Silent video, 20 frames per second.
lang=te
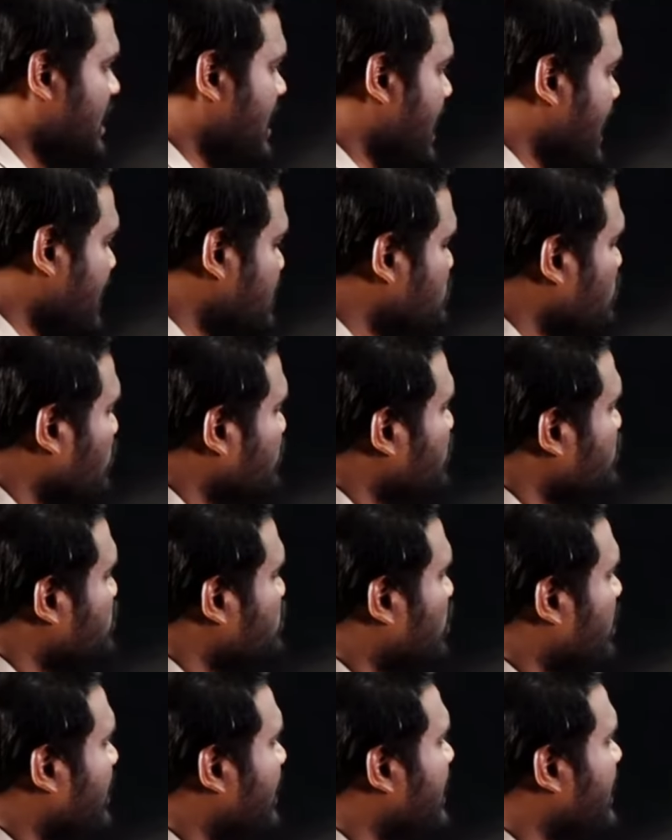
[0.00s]
నెక్స్ట్ క్వశ్చన్
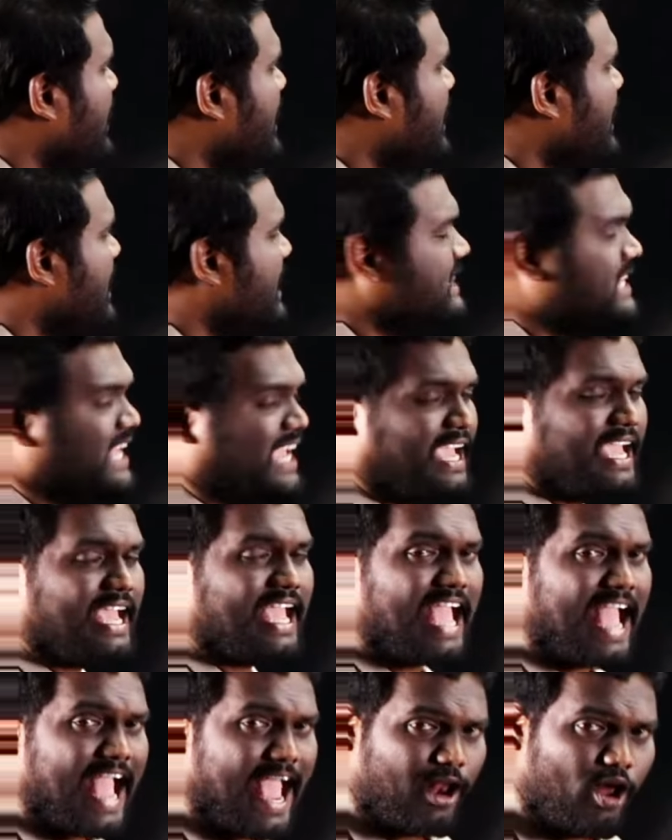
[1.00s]
చూడండి ఇది
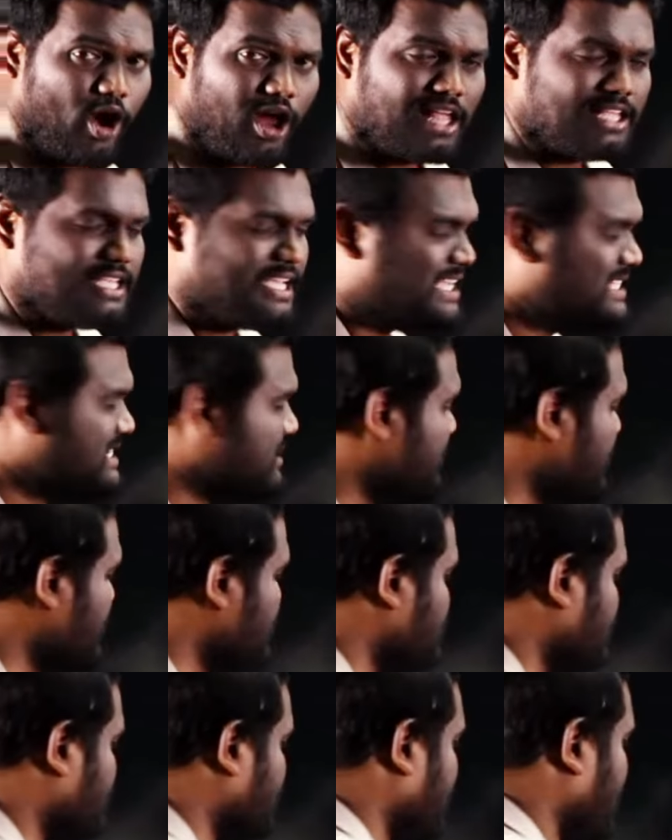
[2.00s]
ఎనాలజీకి
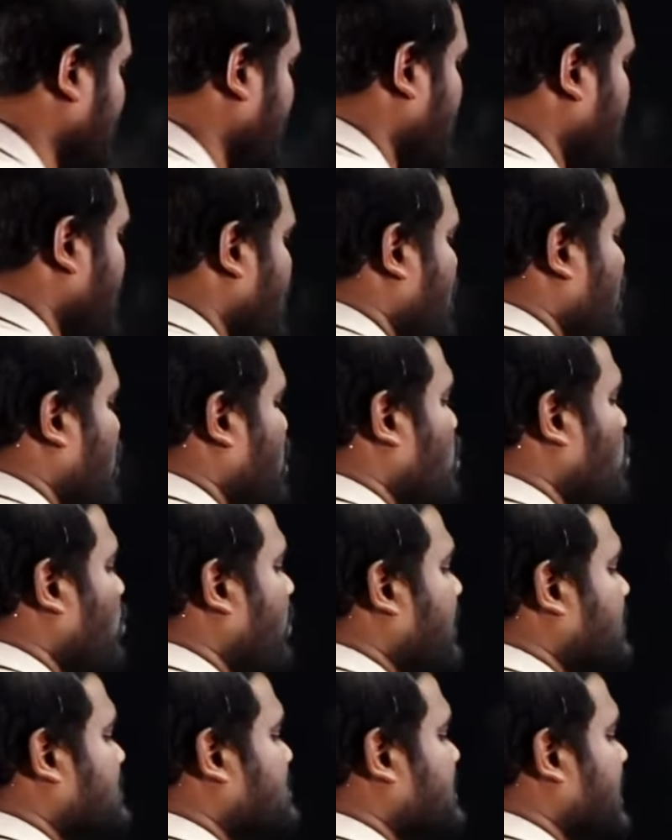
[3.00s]
సంబంధించింది
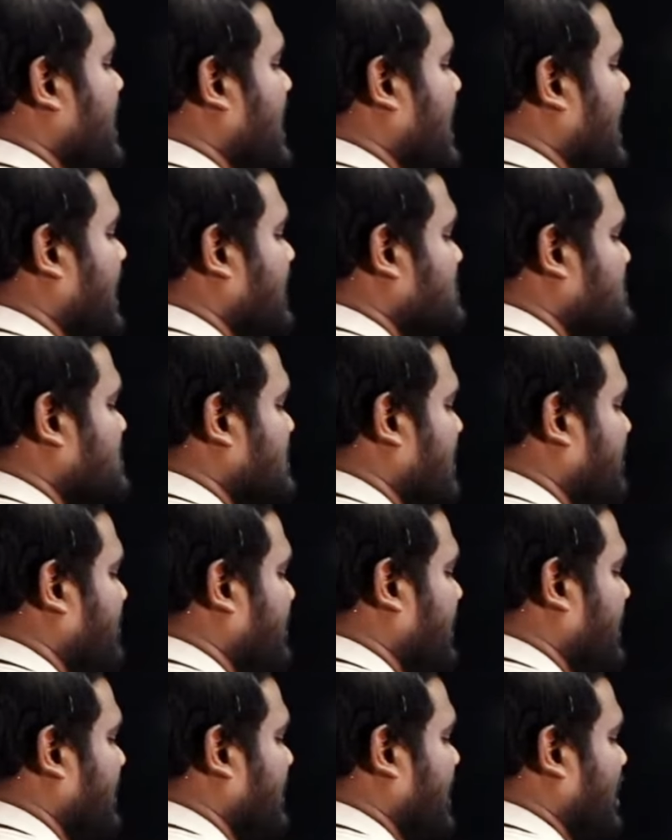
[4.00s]
యుఎస్ఏ కరెన్సీ
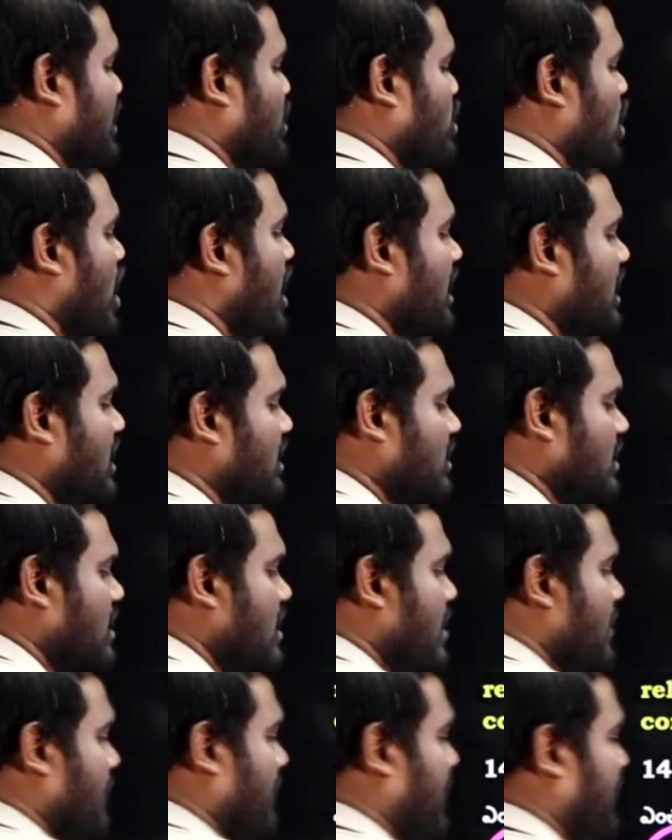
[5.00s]
ఏమిటంటే డాలర్
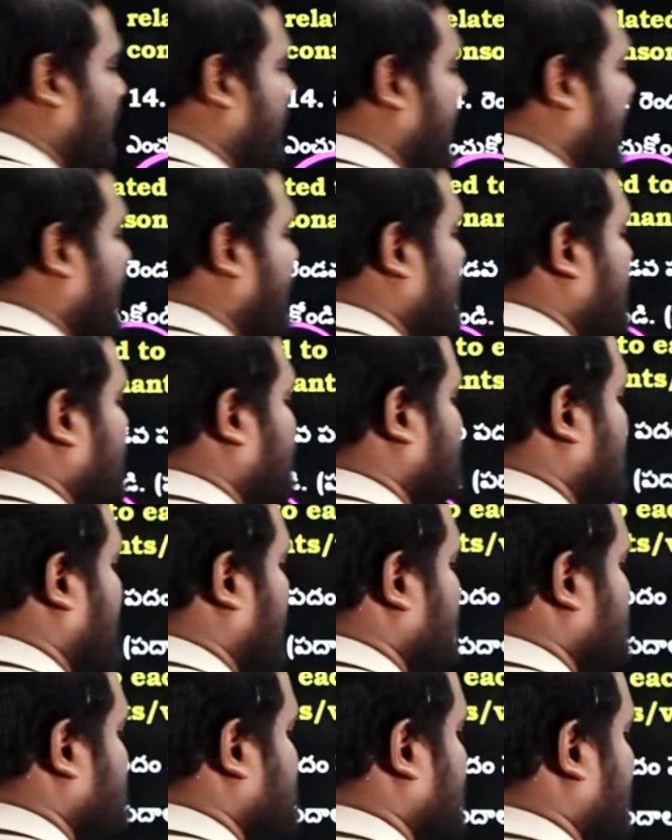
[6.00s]
మరి బంగ్లాదేశ్
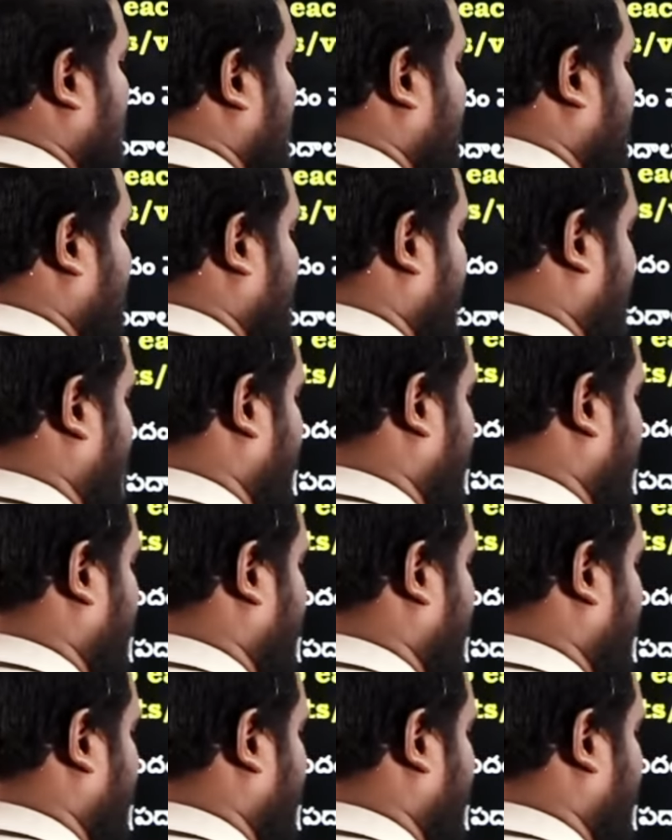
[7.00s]
కరెన్సీ ఏమిటి